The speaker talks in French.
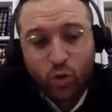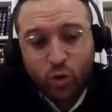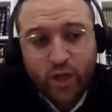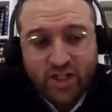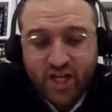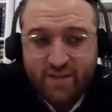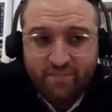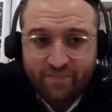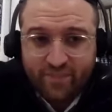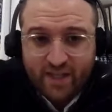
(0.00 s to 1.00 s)
nom
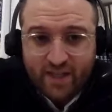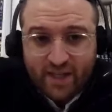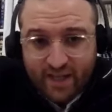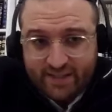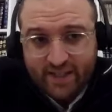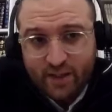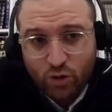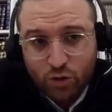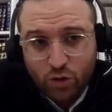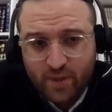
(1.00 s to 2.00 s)
d'Hachem. C'est écrit
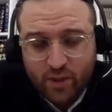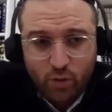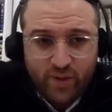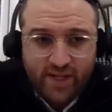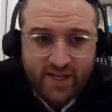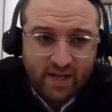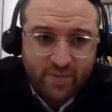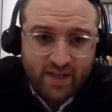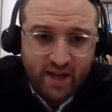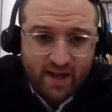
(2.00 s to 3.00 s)
que celui que lui, il est Talmit